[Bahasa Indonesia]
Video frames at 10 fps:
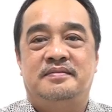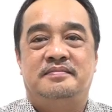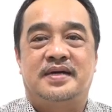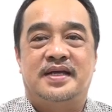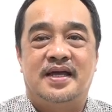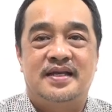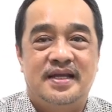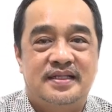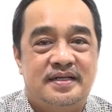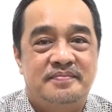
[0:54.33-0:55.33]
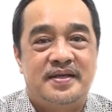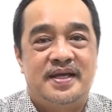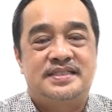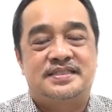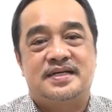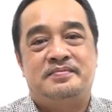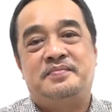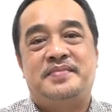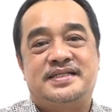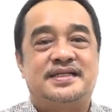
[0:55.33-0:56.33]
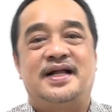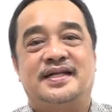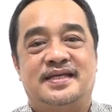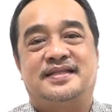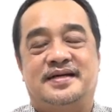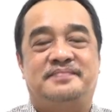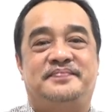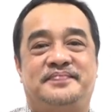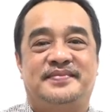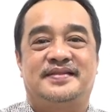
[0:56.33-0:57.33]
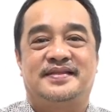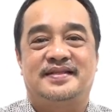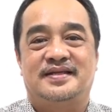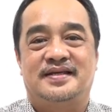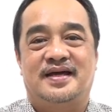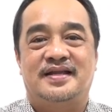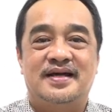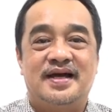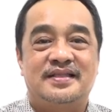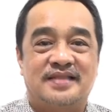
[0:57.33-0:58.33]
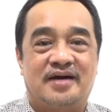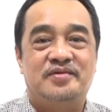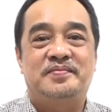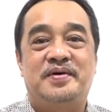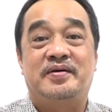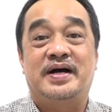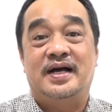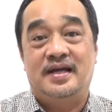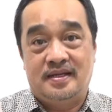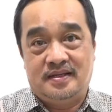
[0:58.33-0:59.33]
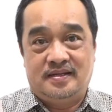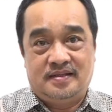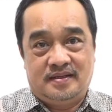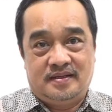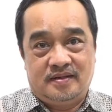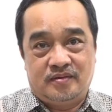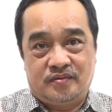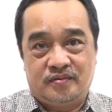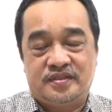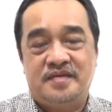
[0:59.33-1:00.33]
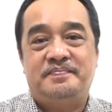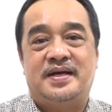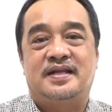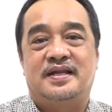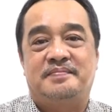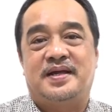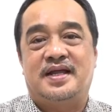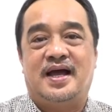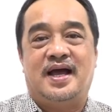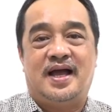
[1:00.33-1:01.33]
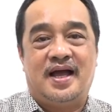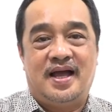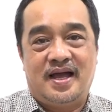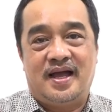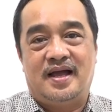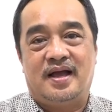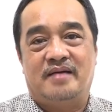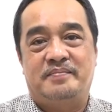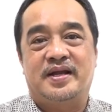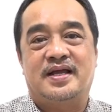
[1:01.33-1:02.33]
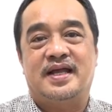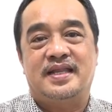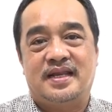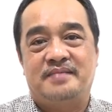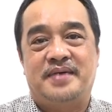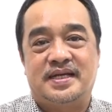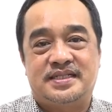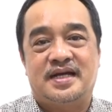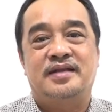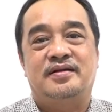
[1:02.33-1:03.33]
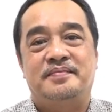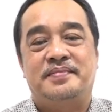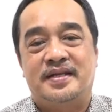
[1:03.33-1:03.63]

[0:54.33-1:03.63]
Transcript: Bagi Anda yang terbiasa membaca Alkitab, Anda akan tahu bahwa kutipan daripada berkat yang dibacakan oleh